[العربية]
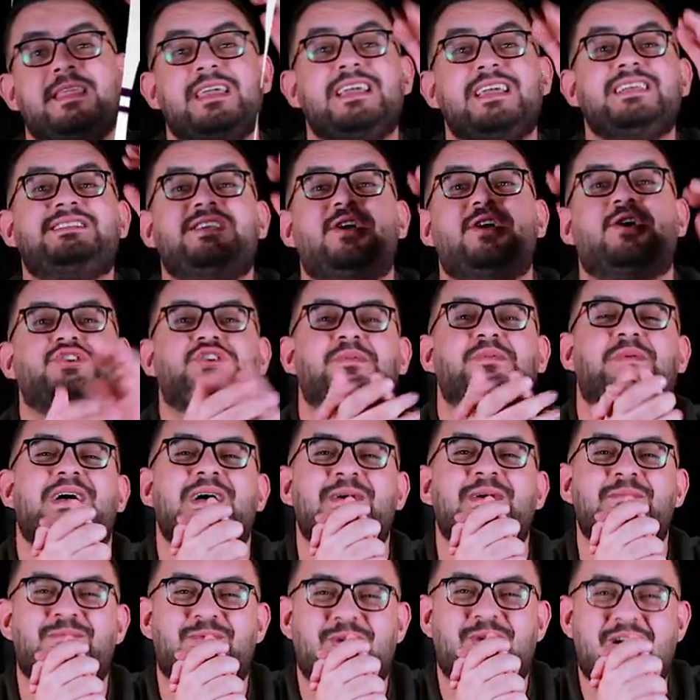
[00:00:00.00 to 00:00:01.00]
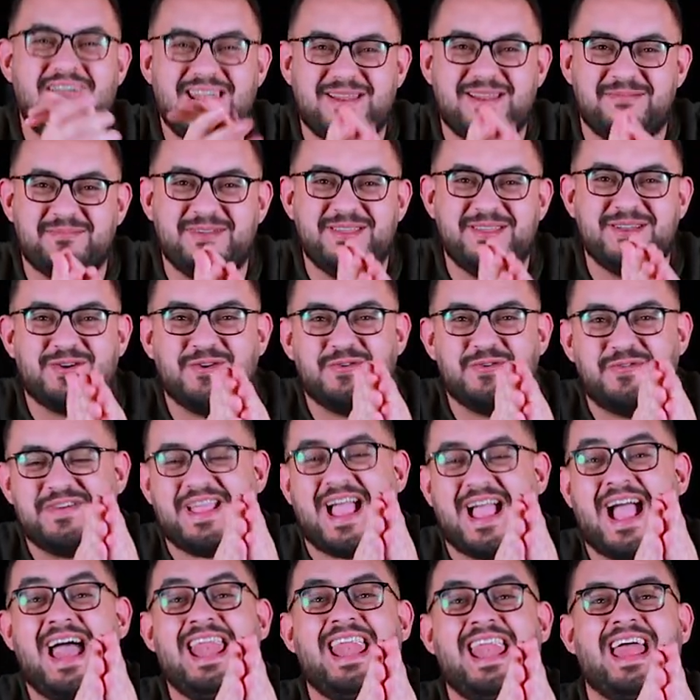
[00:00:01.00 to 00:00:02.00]
ازيكم يا شباب واهلا بيكم في
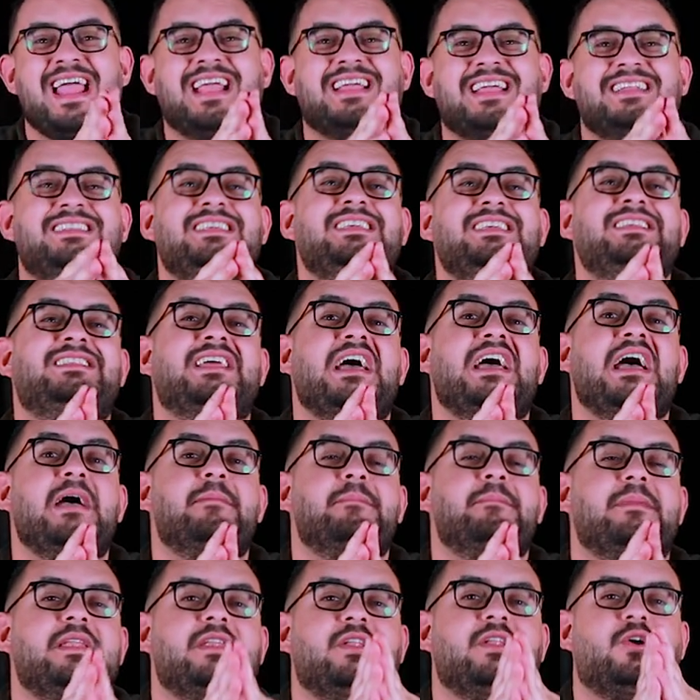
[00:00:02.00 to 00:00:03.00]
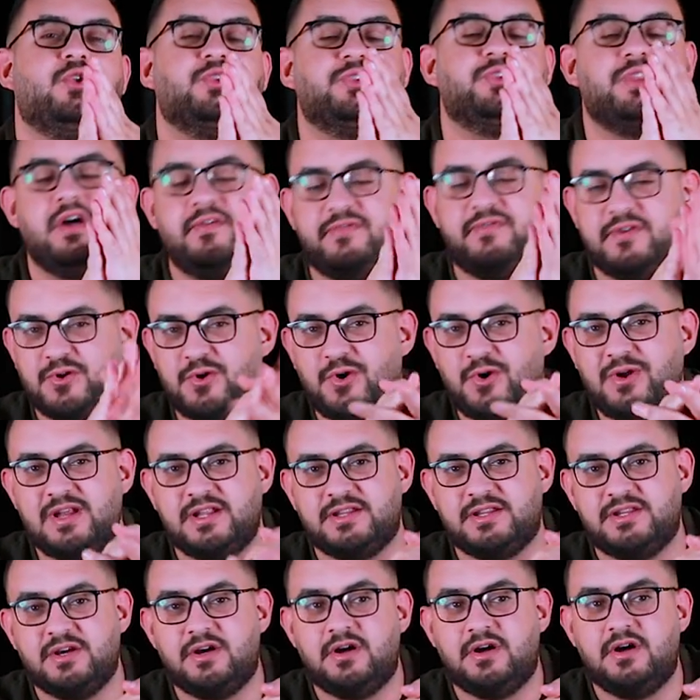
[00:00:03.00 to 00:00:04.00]
حلقه جديده من حطها في الجول يا
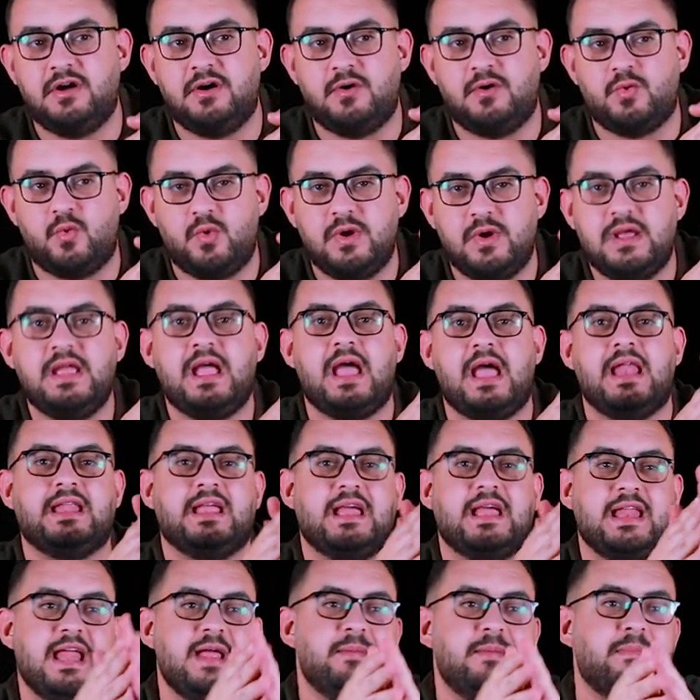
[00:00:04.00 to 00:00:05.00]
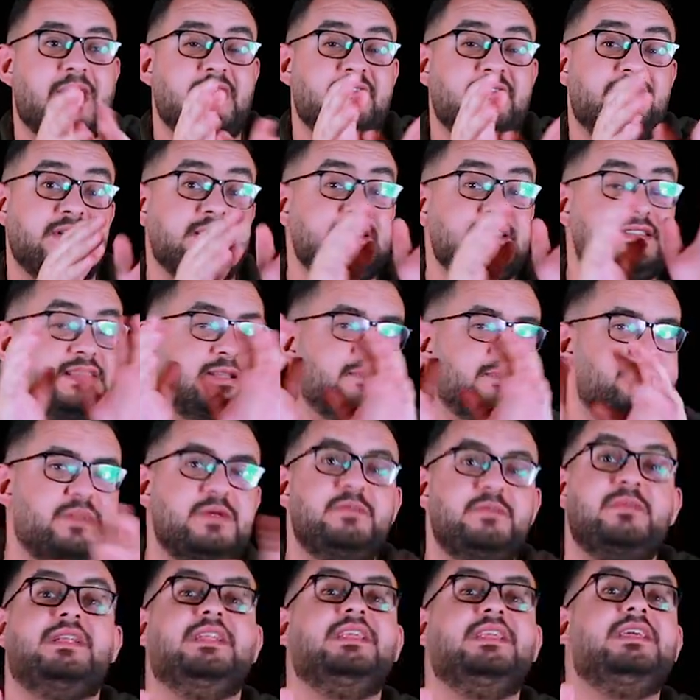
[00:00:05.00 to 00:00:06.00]
ضياء والكلام عن فانسي
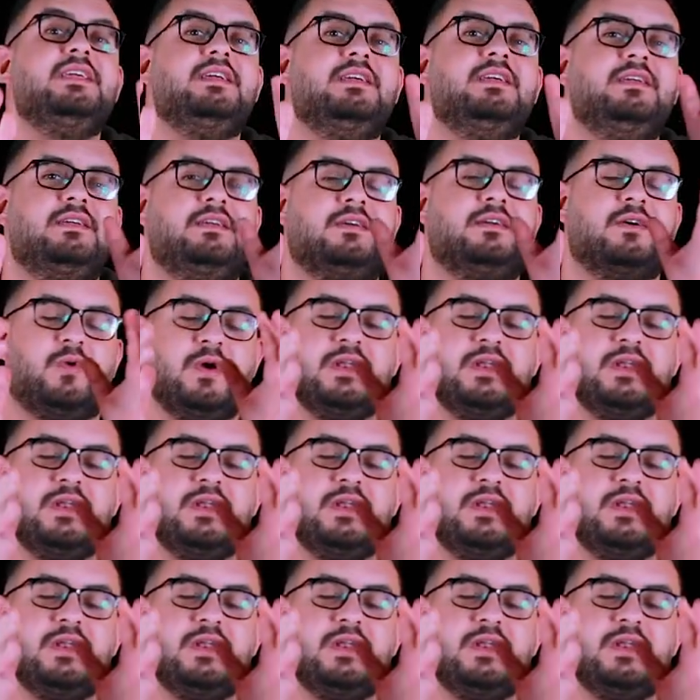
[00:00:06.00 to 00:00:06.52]
البريمير ليج